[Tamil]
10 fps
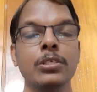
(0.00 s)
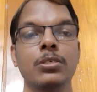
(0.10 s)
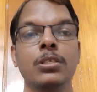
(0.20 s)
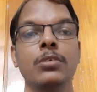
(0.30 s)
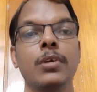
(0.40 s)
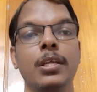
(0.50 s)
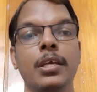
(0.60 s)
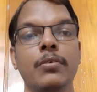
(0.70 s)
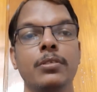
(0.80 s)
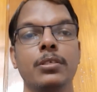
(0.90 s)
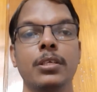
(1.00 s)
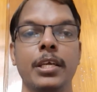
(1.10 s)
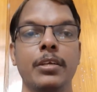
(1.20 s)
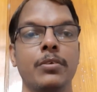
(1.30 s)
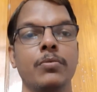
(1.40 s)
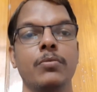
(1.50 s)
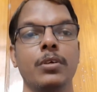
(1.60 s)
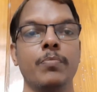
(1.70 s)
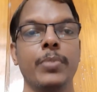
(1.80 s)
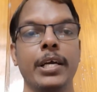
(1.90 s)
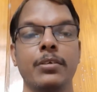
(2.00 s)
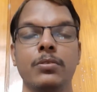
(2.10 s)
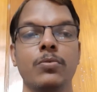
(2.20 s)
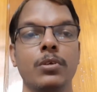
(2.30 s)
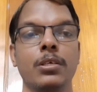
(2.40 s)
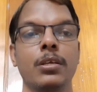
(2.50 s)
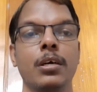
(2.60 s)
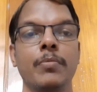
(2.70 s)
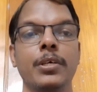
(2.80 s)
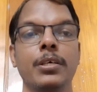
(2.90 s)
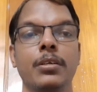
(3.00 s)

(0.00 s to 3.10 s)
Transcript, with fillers: ஸோ இது வழியாக வந்துட்டு வந்துட்டு நெகட்டிவ் இம்பேக்ட் வந்து உங்களுக்கு இல்லாமல்